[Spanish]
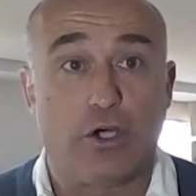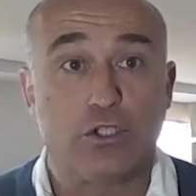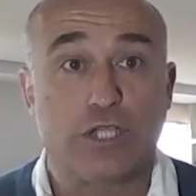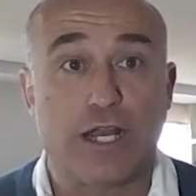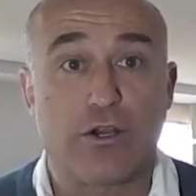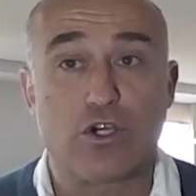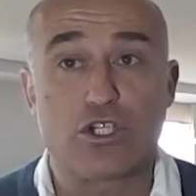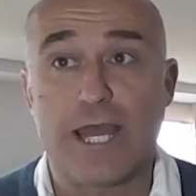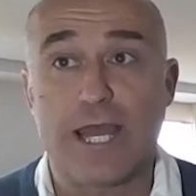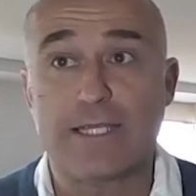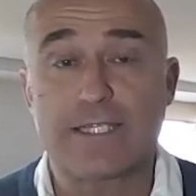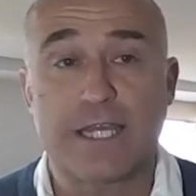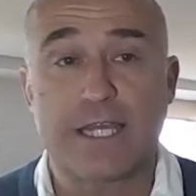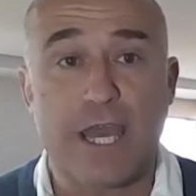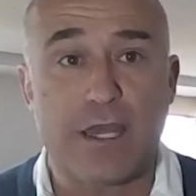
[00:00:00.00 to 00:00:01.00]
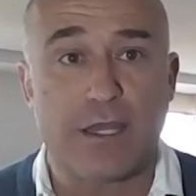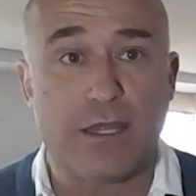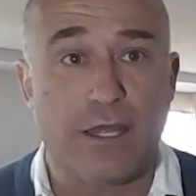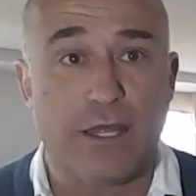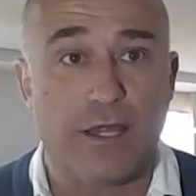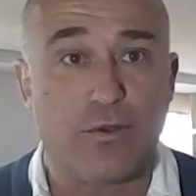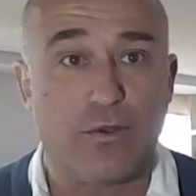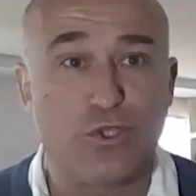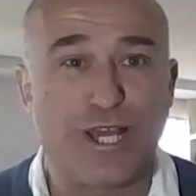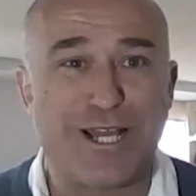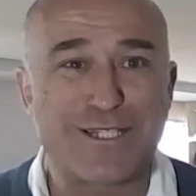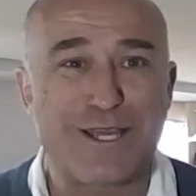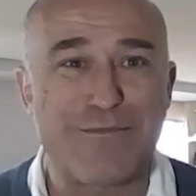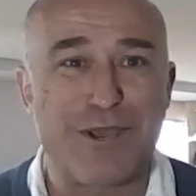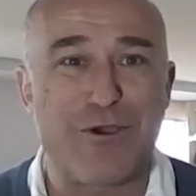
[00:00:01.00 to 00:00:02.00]
Otra cosa es que eh, tú
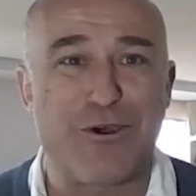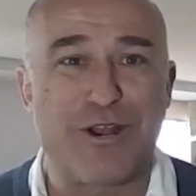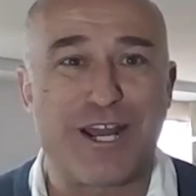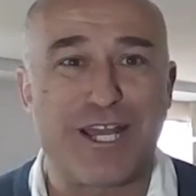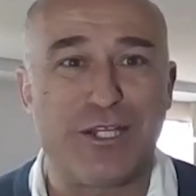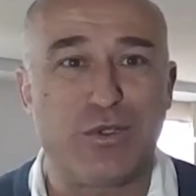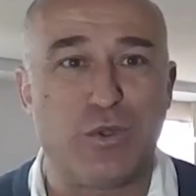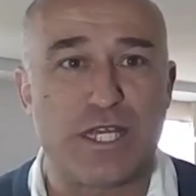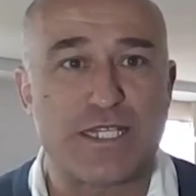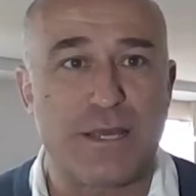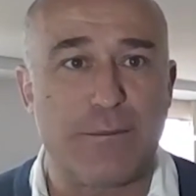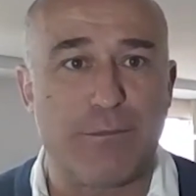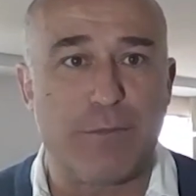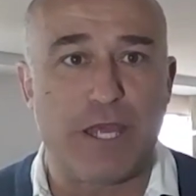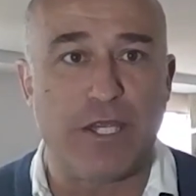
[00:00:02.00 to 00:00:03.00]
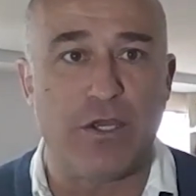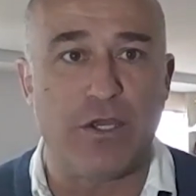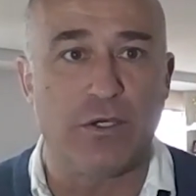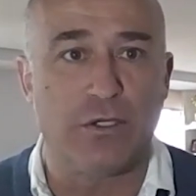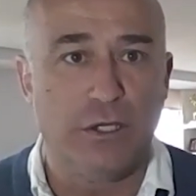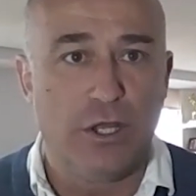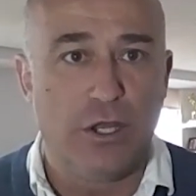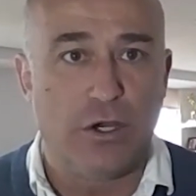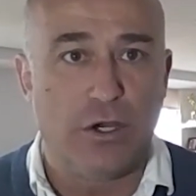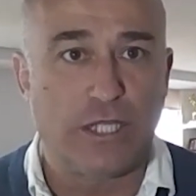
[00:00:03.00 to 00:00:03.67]
tengas que mejorar en tu desempeño